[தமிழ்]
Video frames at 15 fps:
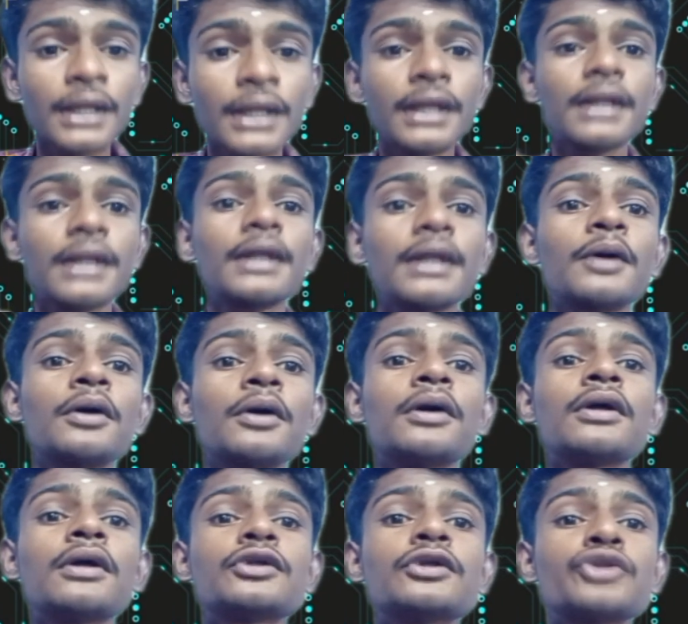இந்த
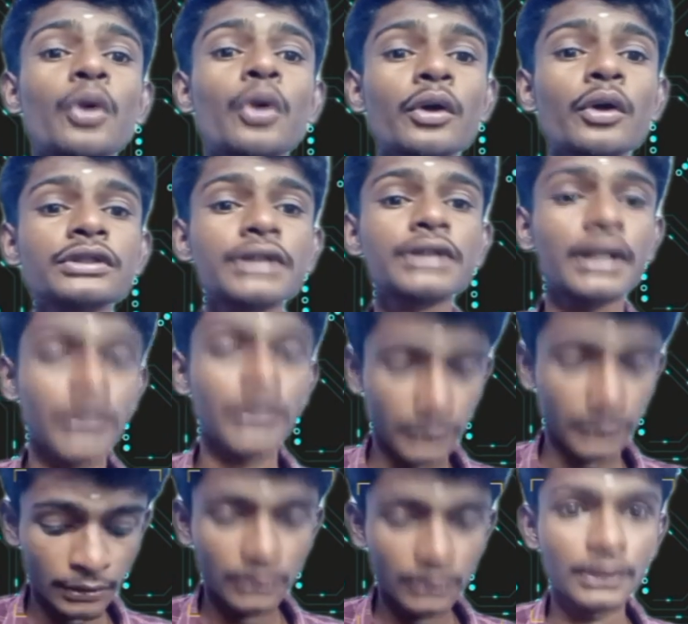சார்ஜரில்
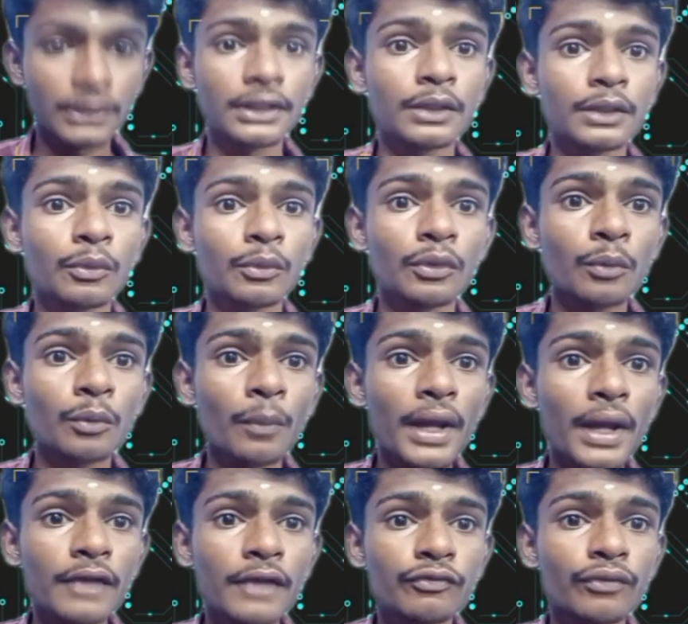நீங்கள் ஒரு
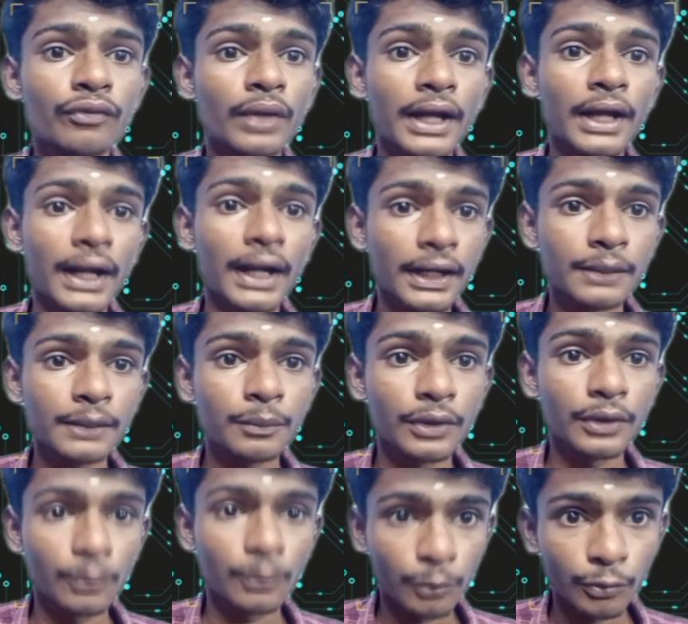மொபைல் ஃபோனை கனெக்ட்
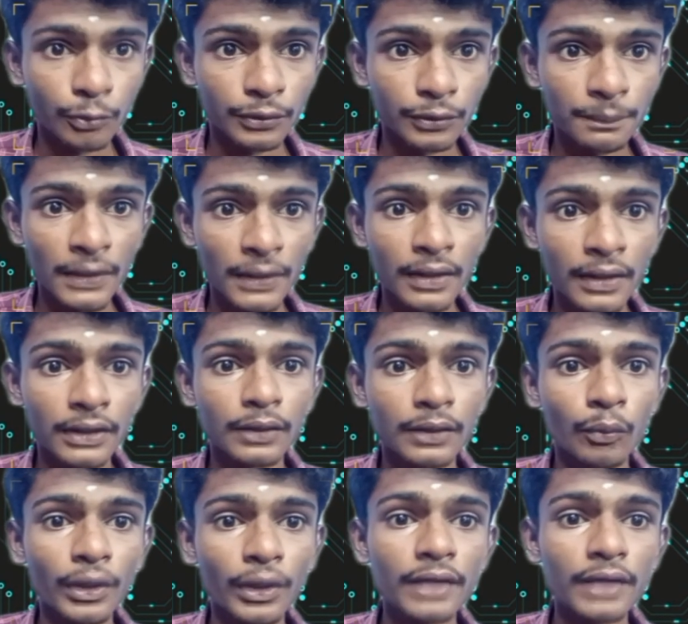பண்ணும்போது இந்த
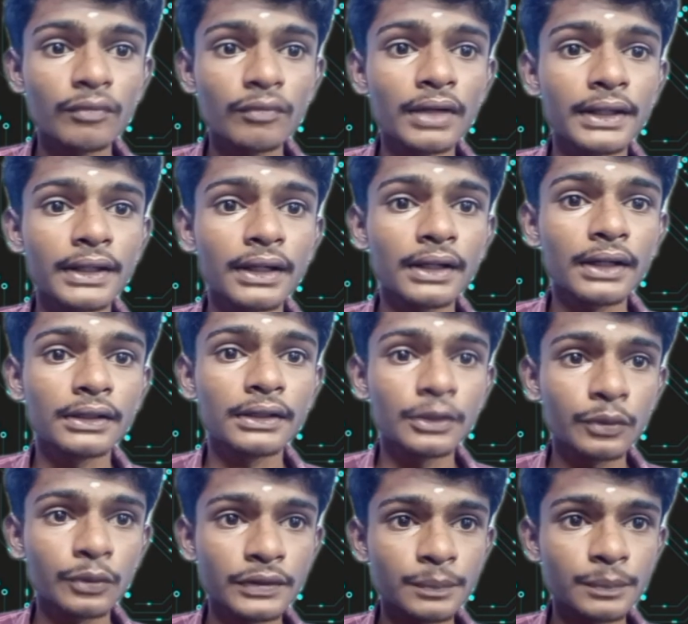ஒயர் வழியாக இந்த
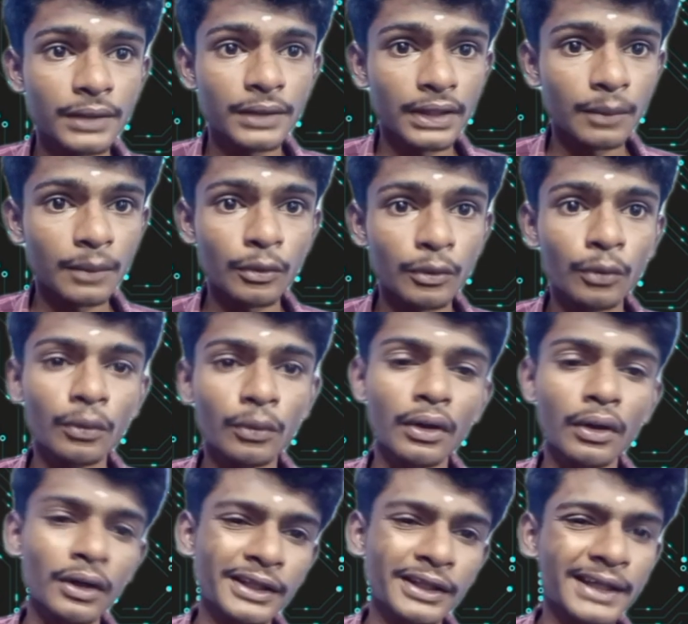யூஎஸ்பி கேபிளோ
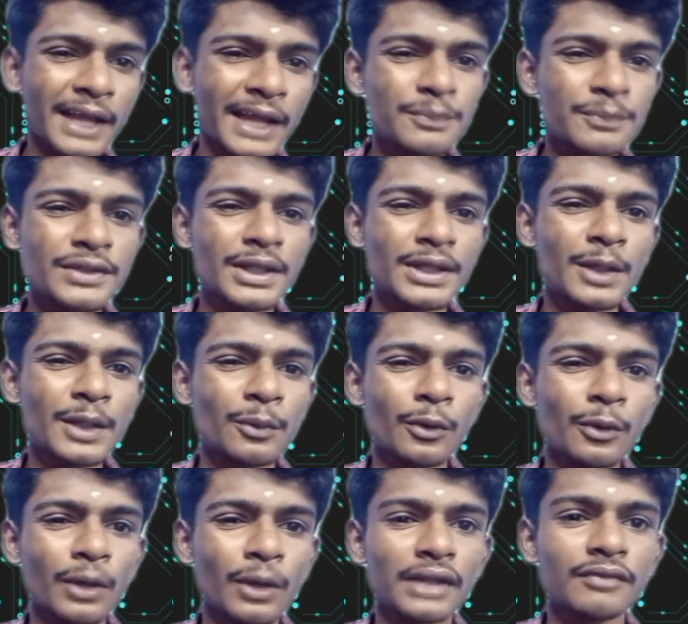அல்லது டைப் சி கேபிளோ
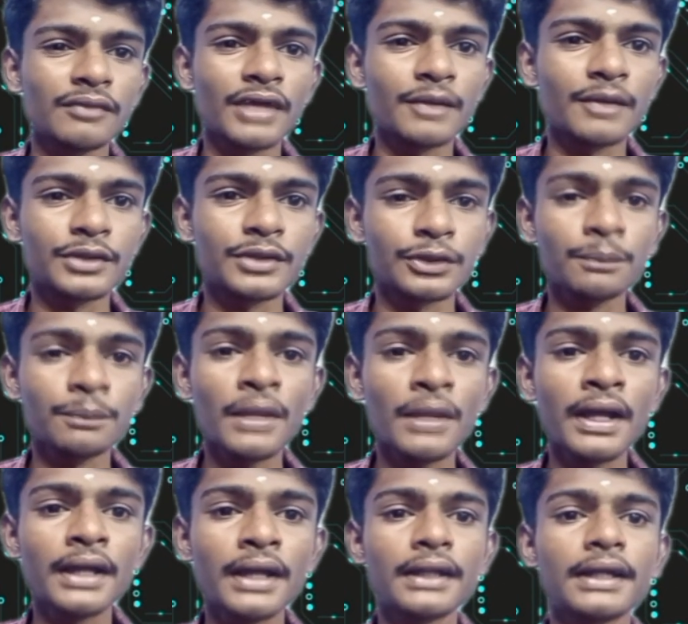அது வேறு விஷயம்
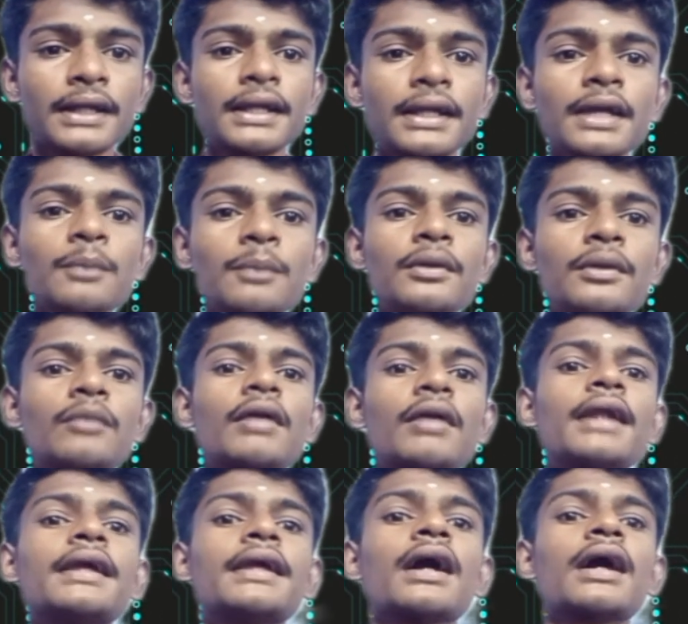இந்த கேபிள்
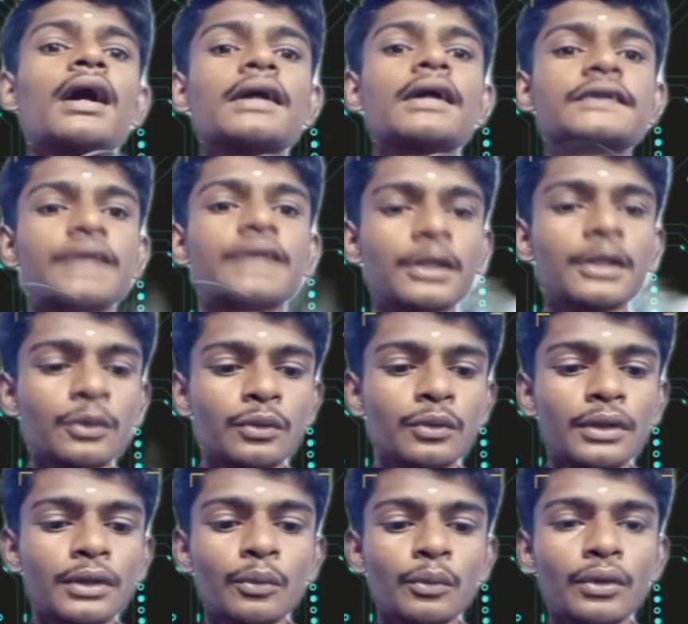வழியாக
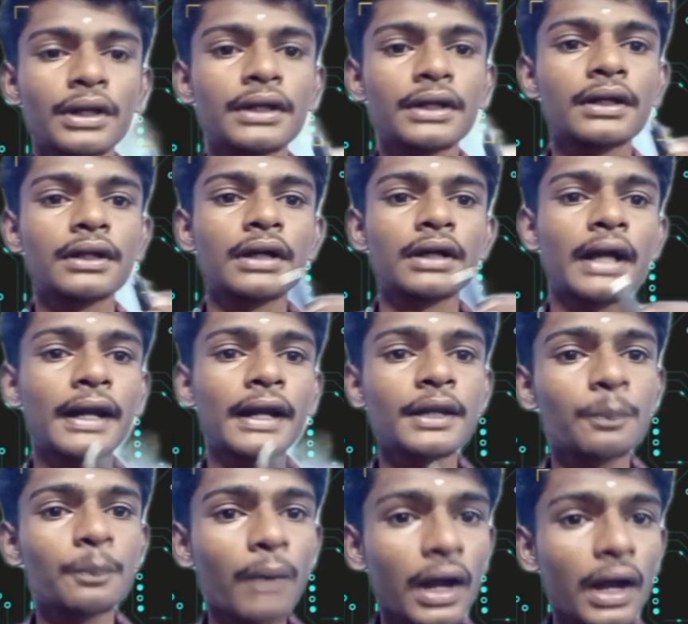சர்க்கியூட்டில் உங்களுக்கு கரண்ட்
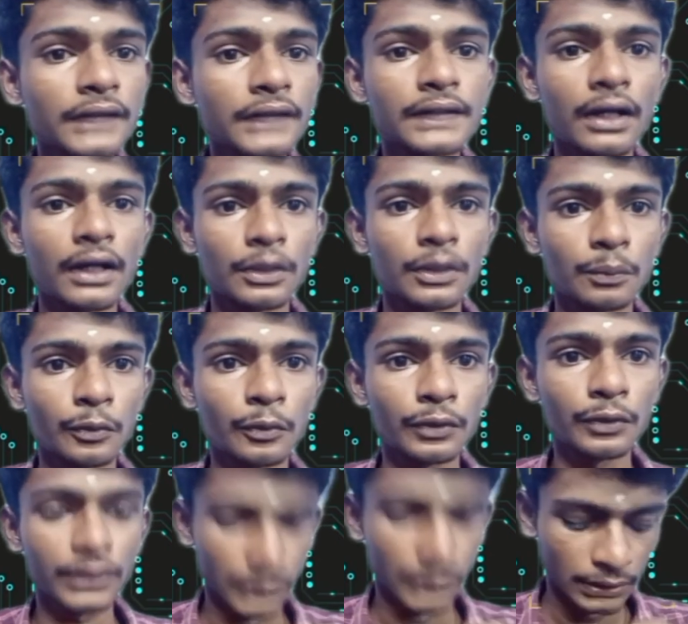பாஸ்
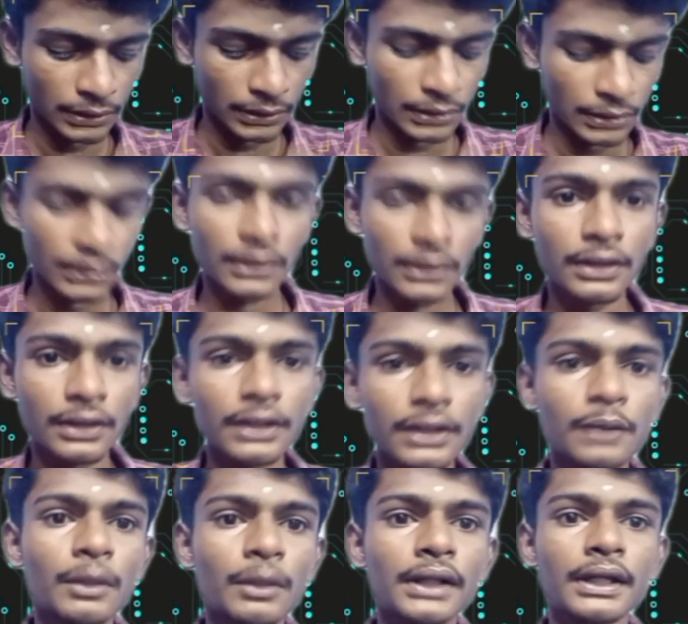ஆகும்போது இது
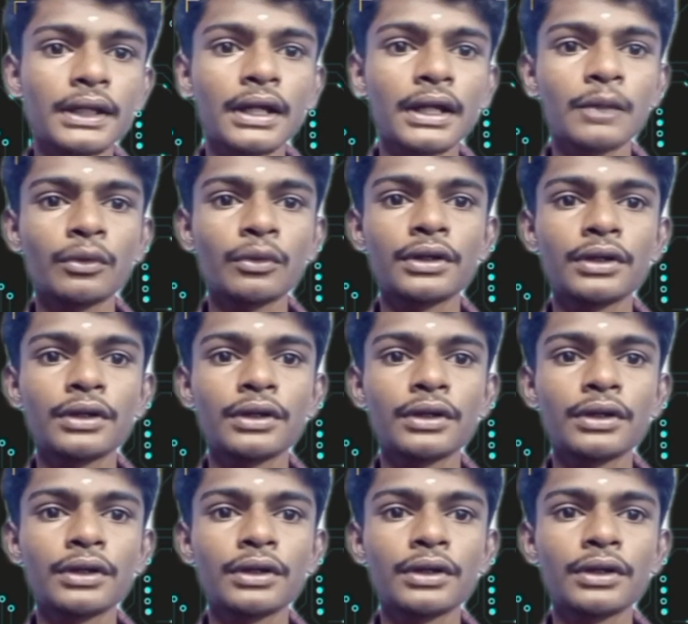மாதிரியான ஒரு